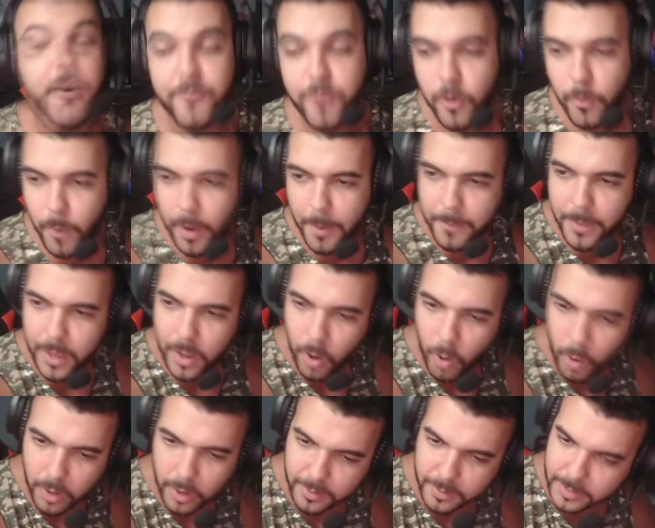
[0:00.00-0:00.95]
Foi uma meia
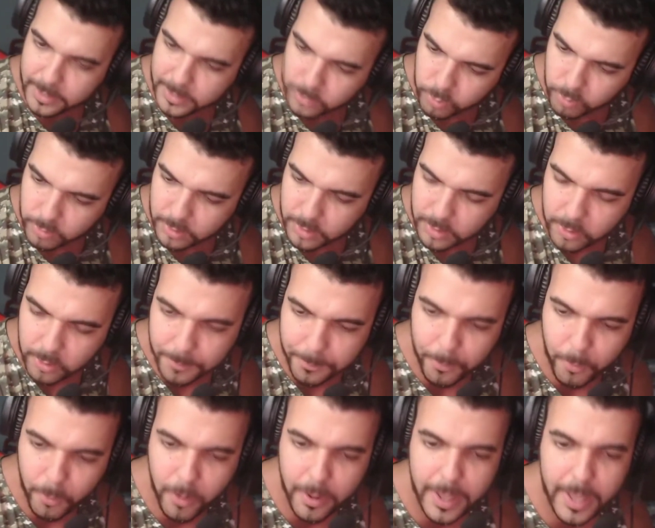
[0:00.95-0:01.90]
hora retrucando que
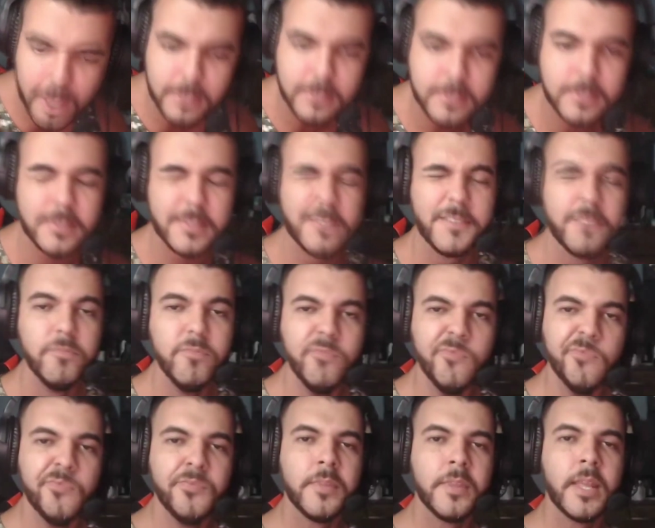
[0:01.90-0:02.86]
porra é essa.
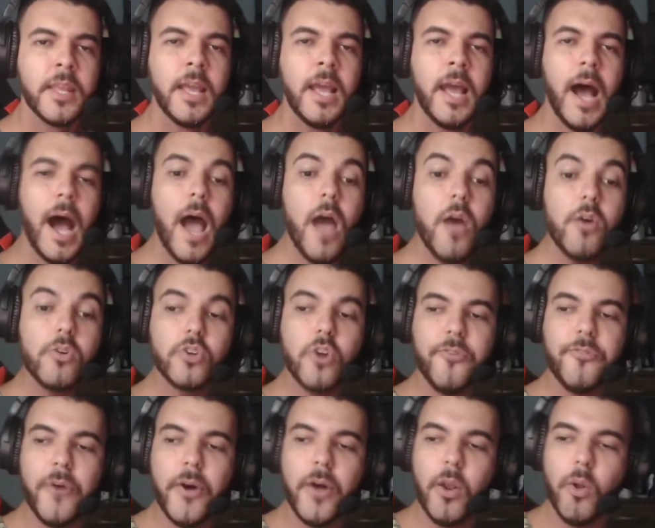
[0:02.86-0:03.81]
Aí o
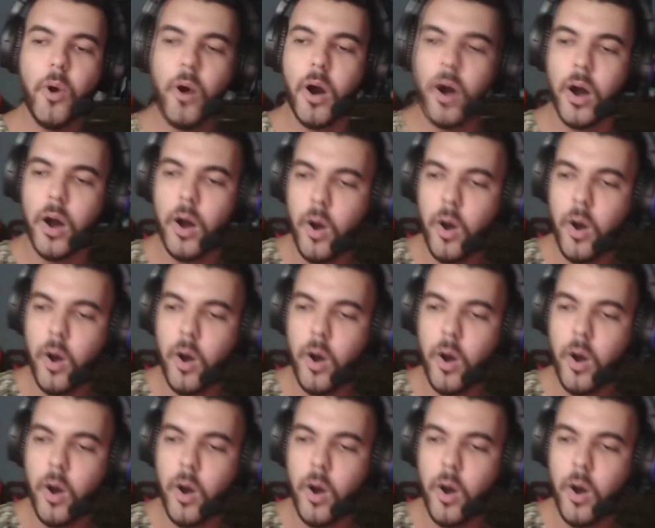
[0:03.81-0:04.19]
Jó falou: